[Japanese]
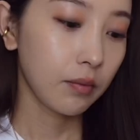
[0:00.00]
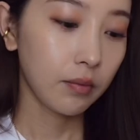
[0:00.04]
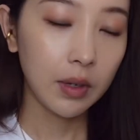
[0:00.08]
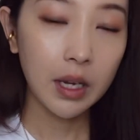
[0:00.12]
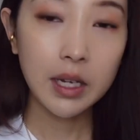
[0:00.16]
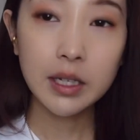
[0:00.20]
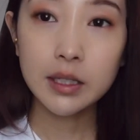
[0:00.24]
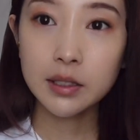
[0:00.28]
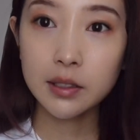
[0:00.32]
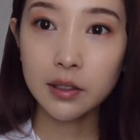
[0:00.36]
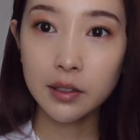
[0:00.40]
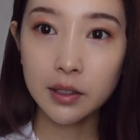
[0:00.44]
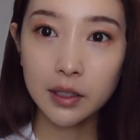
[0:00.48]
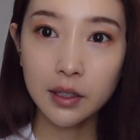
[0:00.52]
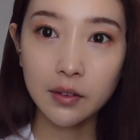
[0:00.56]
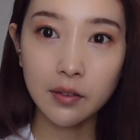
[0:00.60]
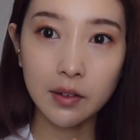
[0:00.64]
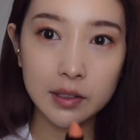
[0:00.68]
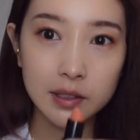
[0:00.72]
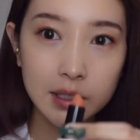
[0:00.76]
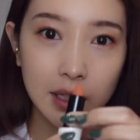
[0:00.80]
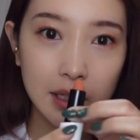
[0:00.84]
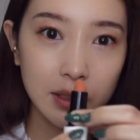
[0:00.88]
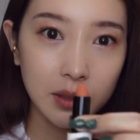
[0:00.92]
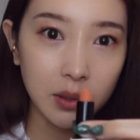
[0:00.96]
はいそれで
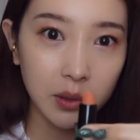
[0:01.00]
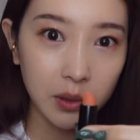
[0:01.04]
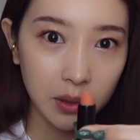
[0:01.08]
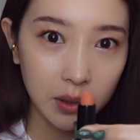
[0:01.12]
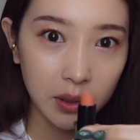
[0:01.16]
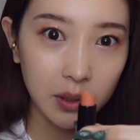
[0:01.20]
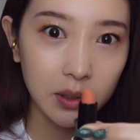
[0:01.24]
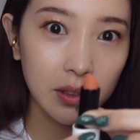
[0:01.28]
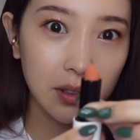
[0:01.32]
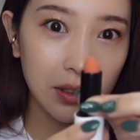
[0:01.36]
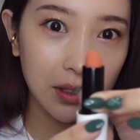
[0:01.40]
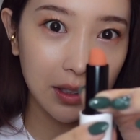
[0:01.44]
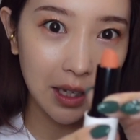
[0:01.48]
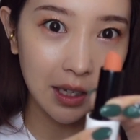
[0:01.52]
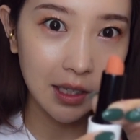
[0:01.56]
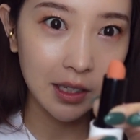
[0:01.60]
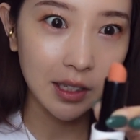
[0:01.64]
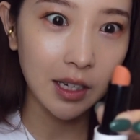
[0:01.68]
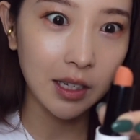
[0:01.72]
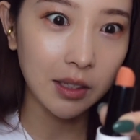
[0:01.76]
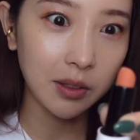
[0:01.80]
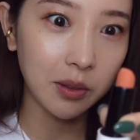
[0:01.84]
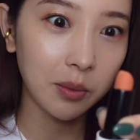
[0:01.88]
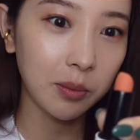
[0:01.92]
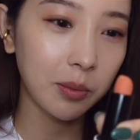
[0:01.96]
は早速塗っていき
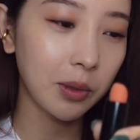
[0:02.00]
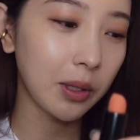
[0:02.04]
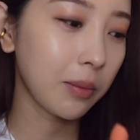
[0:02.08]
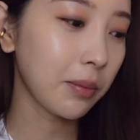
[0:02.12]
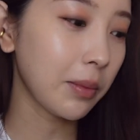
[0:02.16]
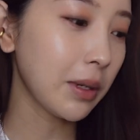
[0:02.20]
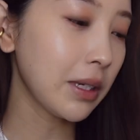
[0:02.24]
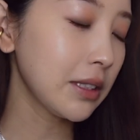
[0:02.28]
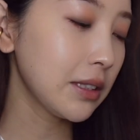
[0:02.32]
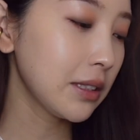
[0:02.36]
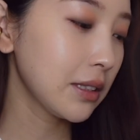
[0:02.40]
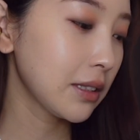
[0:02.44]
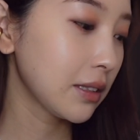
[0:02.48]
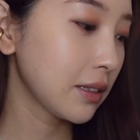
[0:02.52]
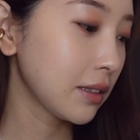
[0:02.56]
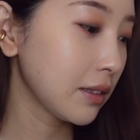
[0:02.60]
たいと思います